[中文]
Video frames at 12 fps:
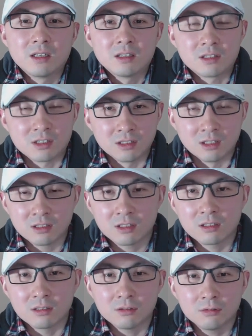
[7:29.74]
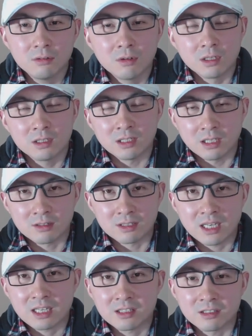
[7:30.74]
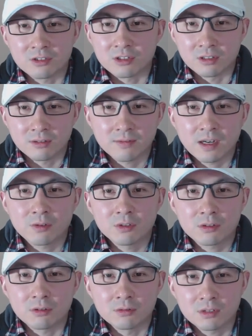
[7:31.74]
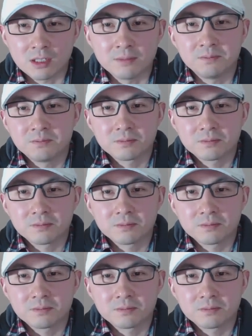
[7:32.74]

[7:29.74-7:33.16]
只能是如果你要加刑，只能发回重审，